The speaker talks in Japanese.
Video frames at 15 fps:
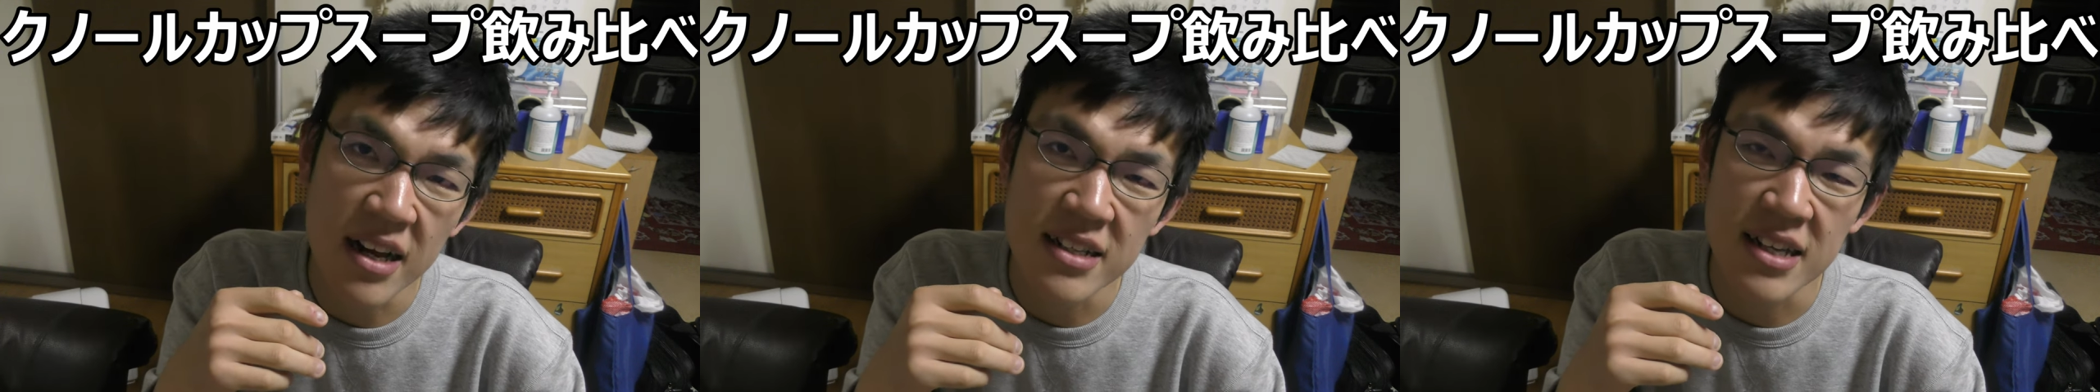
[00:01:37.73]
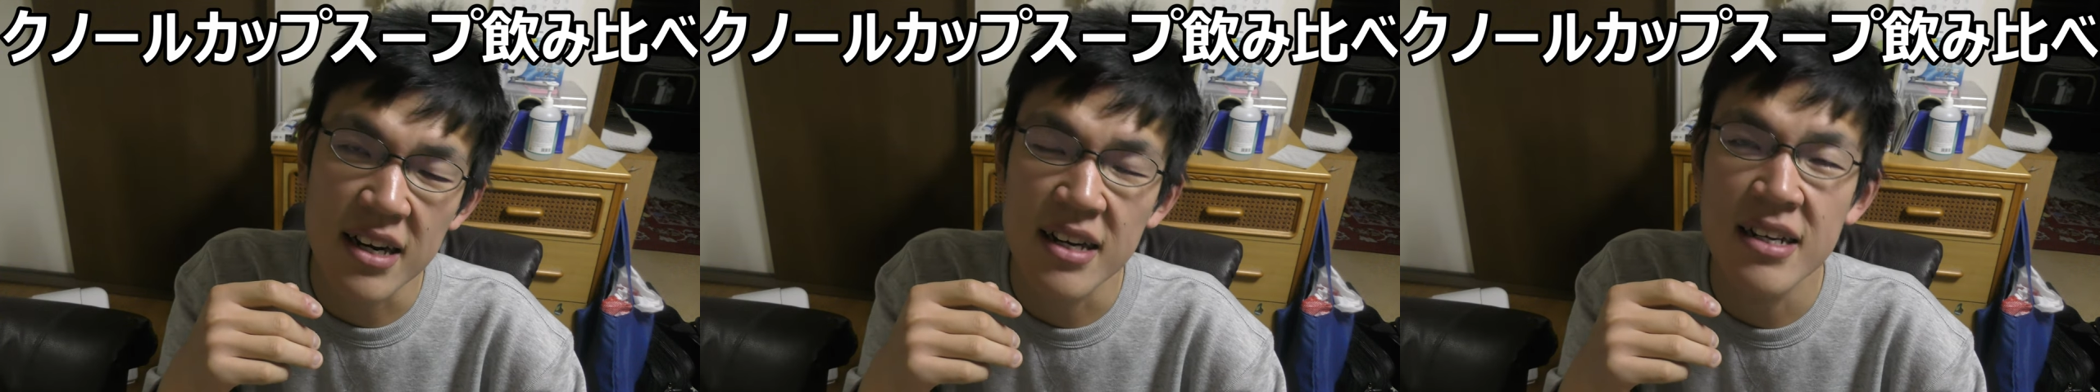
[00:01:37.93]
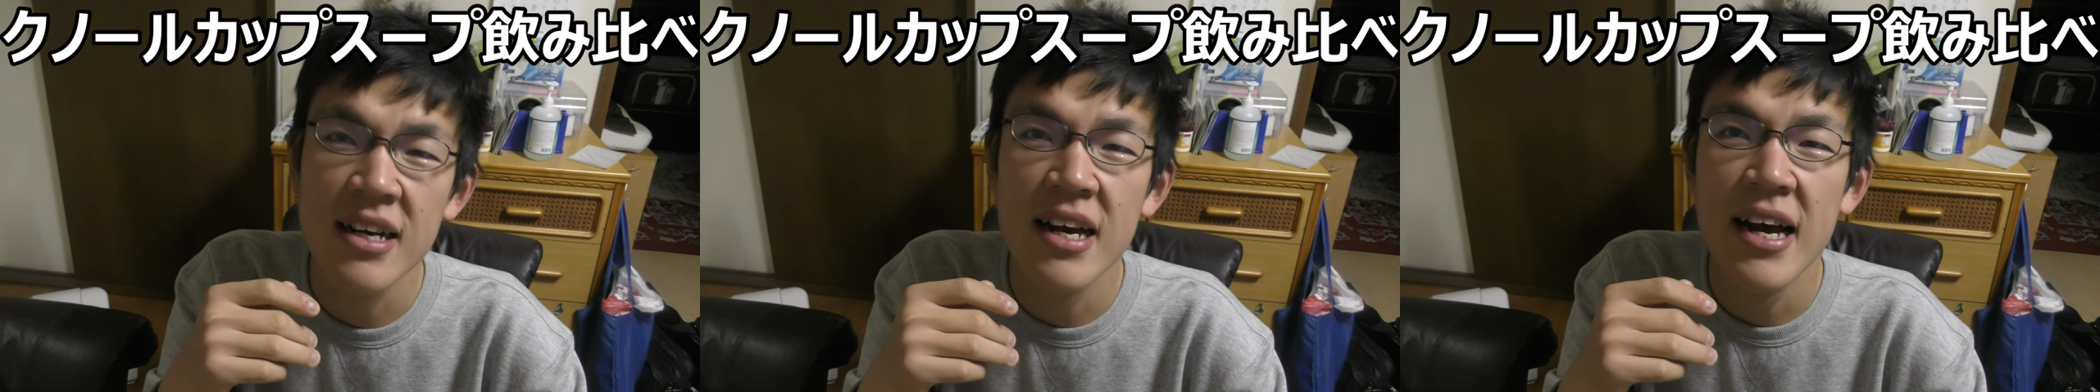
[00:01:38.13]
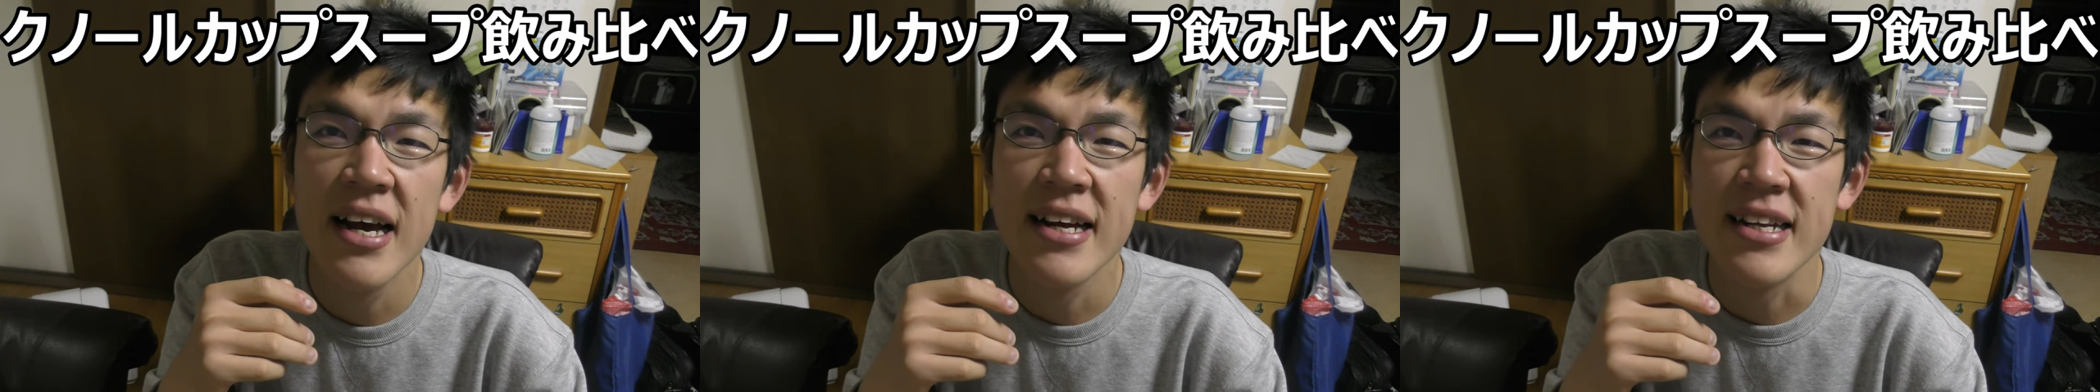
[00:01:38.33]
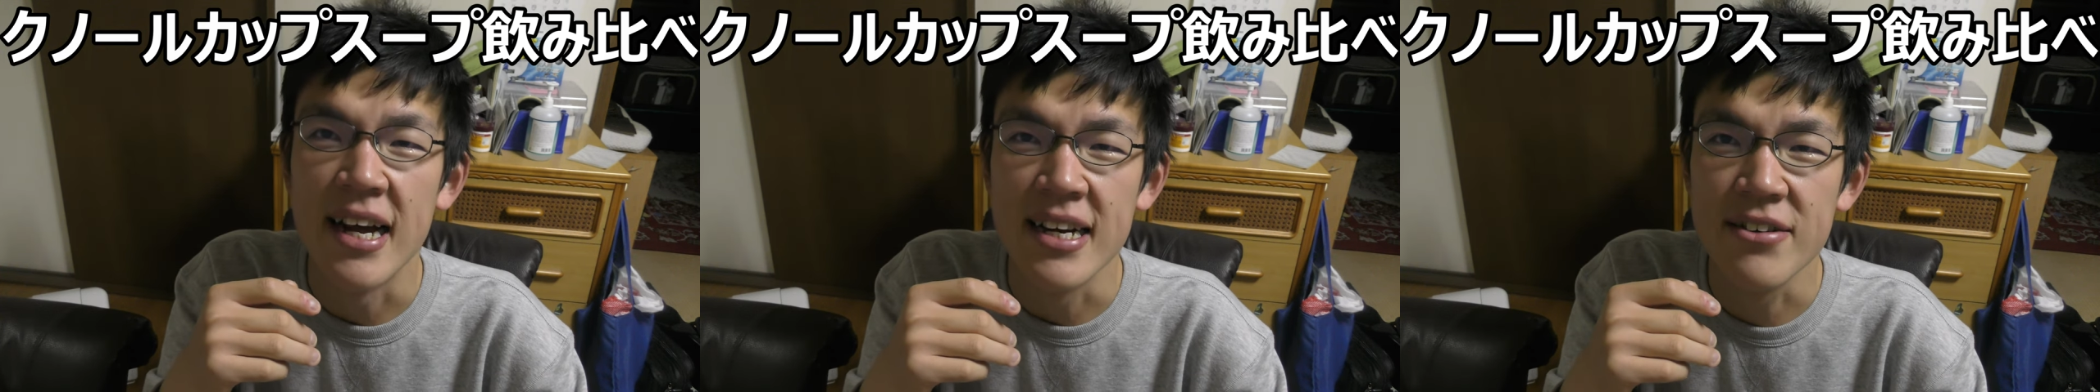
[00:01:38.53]
じゃ
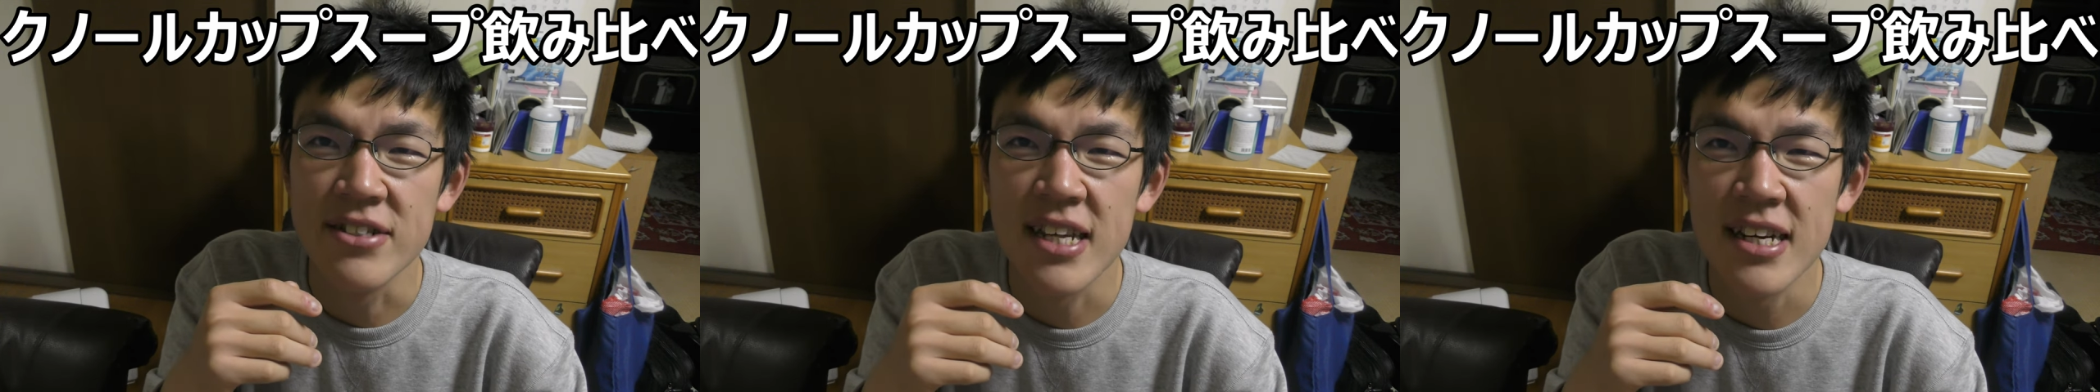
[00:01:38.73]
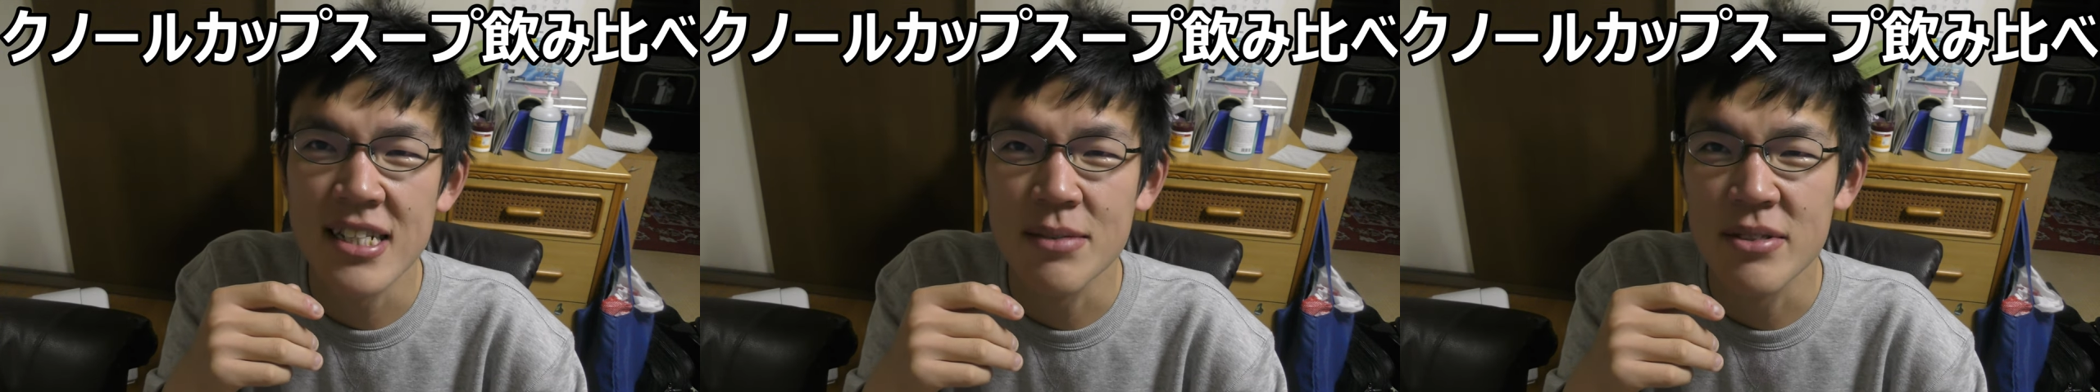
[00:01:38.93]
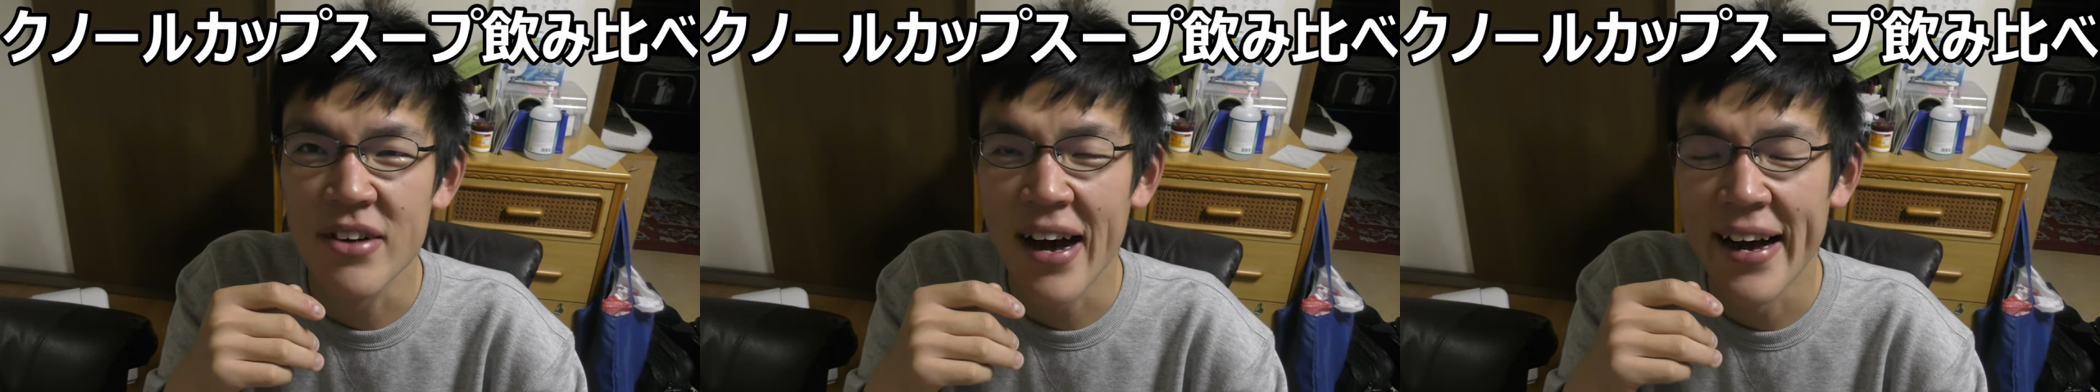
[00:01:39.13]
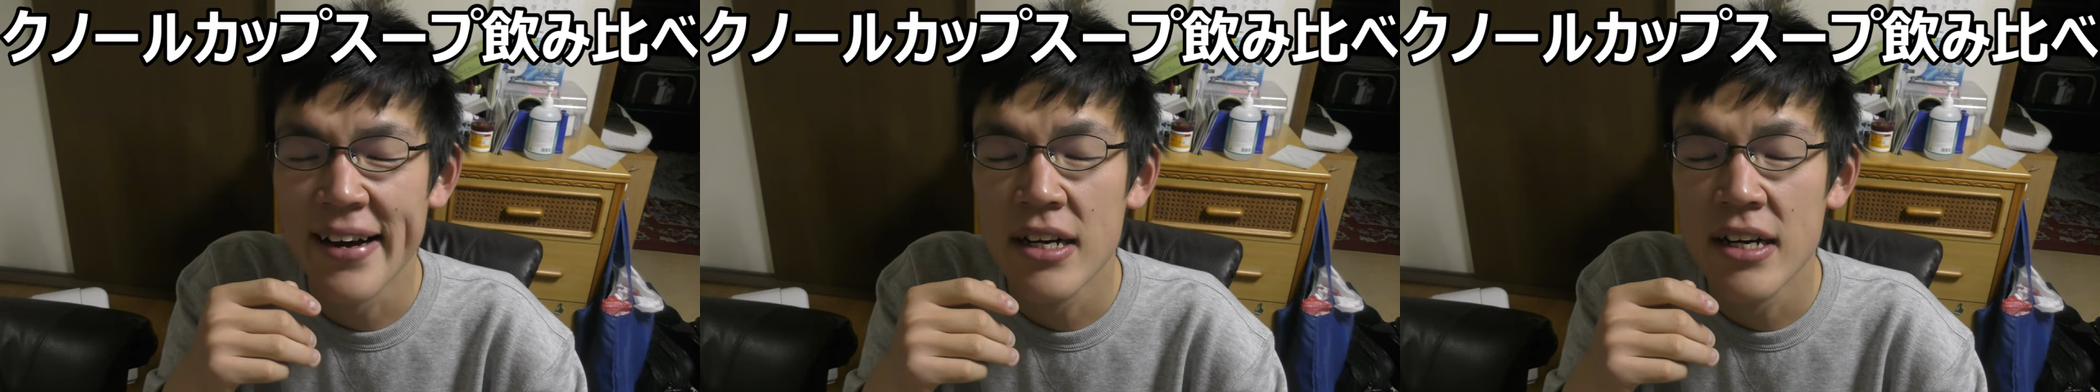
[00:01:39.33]
何を言ってんだ自分は